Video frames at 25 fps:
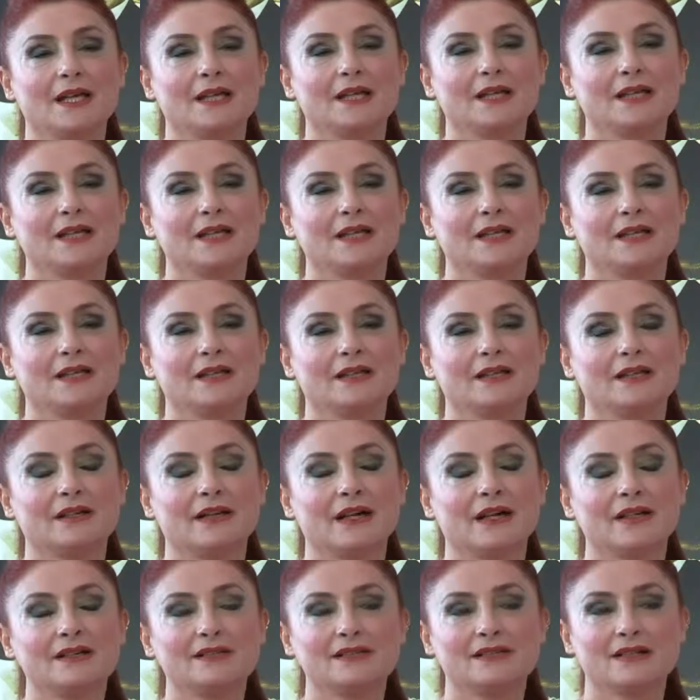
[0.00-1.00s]
Ee,
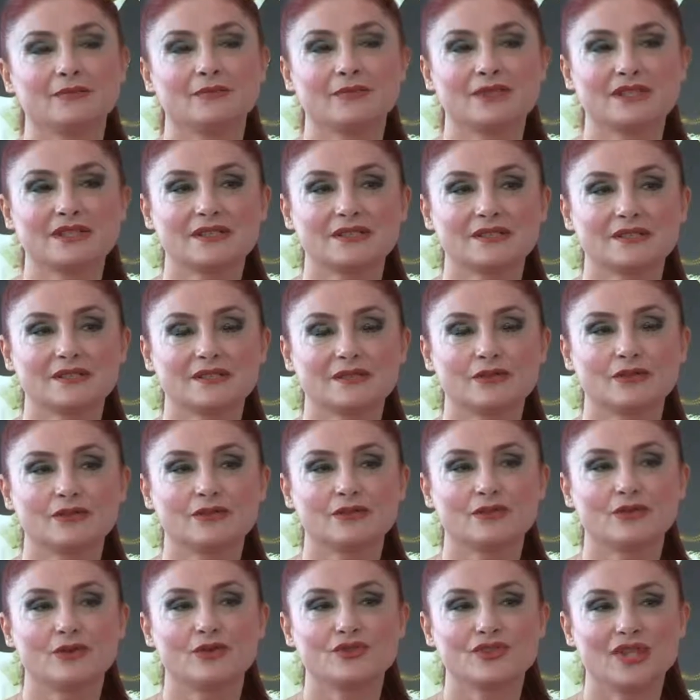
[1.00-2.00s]
hastamız e,
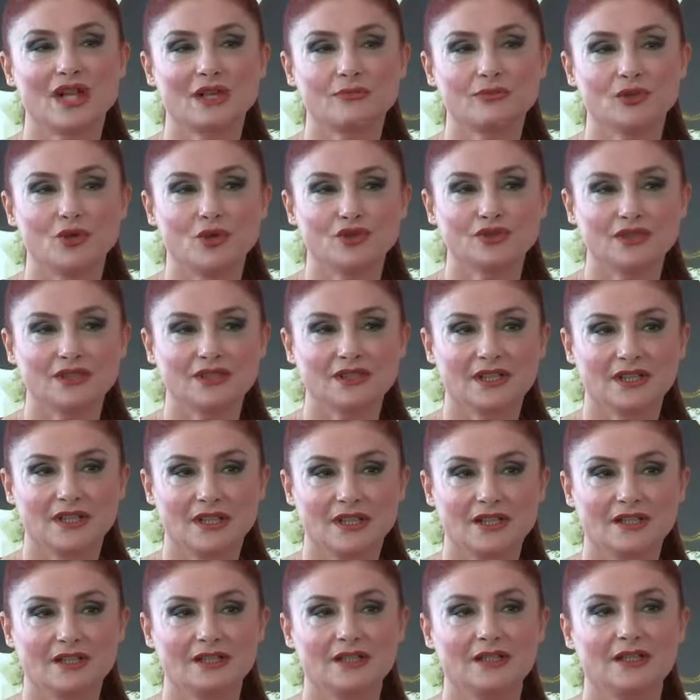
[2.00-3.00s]
özel bir odada